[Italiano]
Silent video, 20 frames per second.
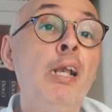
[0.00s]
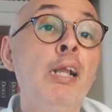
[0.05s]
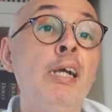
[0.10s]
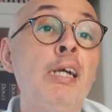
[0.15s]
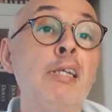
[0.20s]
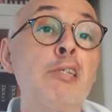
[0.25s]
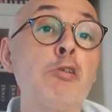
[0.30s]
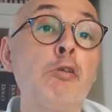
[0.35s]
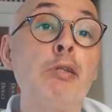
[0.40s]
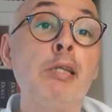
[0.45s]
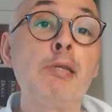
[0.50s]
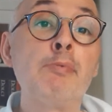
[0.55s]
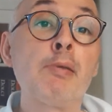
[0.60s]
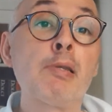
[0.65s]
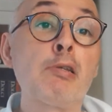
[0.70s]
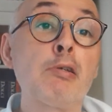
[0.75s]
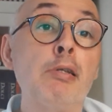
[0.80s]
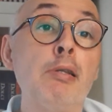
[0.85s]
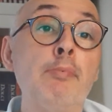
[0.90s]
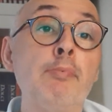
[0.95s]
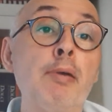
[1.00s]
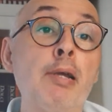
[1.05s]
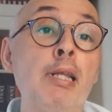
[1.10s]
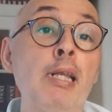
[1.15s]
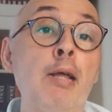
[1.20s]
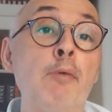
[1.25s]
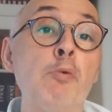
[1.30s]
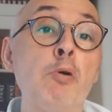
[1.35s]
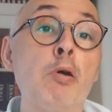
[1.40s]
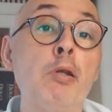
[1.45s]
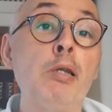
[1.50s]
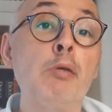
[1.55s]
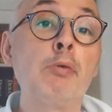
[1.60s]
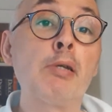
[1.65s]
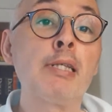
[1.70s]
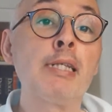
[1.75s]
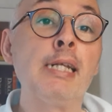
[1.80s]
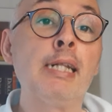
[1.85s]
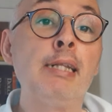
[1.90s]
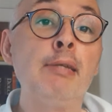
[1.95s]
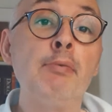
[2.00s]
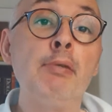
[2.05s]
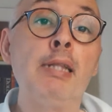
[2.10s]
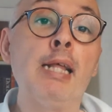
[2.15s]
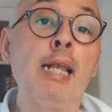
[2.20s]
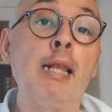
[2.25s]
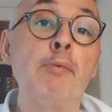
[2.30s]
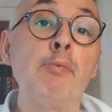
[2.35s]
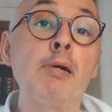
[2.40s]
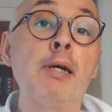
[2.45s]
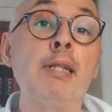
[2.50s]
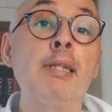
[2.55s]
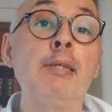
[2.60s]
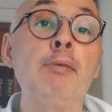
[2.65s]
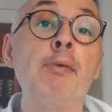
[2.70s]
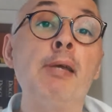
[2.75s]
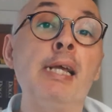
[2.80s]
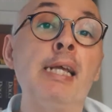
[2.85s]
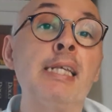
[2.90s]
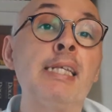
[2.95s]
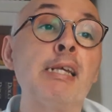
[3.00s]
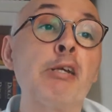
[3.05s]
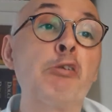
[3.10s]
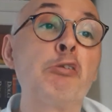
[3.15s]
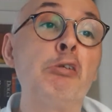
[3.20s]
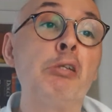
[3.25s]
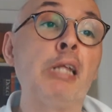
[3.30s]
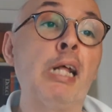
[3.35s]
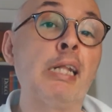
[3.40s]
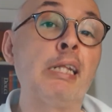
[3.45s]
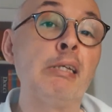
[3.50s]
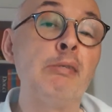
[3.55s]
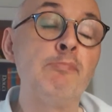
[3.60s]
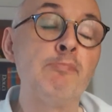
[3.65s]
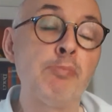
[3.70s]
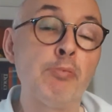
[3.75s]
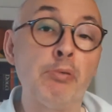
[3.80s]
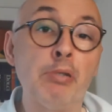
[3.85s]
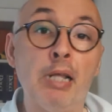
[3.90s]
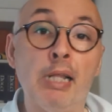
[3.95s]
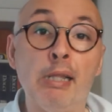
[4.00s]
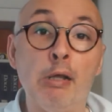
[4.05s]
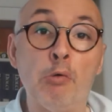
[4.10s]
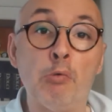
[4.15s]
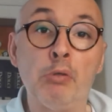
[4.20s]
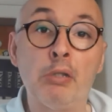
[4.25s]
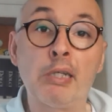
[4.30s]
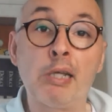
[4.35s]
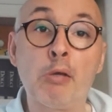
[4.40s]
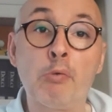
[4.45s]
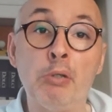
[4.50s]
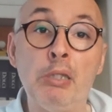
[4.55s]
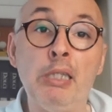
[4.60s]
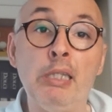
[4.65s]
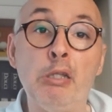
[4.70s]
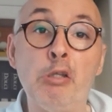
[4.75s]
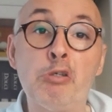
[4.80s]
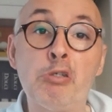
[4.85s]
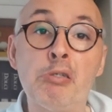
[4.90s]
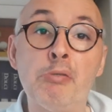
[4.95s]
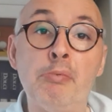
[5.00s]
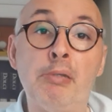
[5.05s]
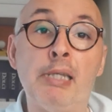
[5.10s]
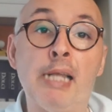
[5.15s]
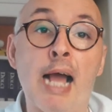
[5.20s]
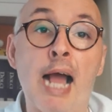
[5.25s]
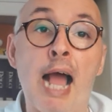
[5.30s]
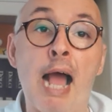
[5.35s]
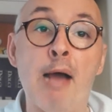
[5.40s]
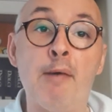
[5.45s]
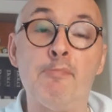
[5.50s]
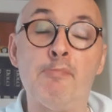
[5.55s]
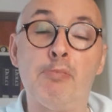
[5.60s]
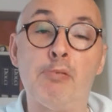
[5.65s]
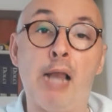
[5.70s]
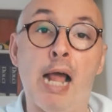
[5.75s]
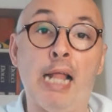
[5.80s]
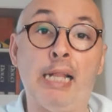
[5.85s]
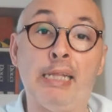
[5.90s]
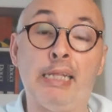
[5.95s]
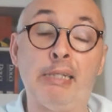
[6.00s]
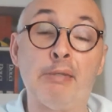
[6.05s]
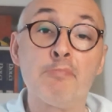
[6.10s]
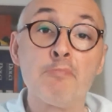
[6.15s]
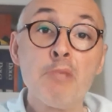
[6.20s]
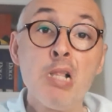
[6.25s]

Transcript: Eh, soddisfazione soddisfazione per il lavoro di queste attività lavorative esercitate in Puglia da oltre 15.000 ambulanti.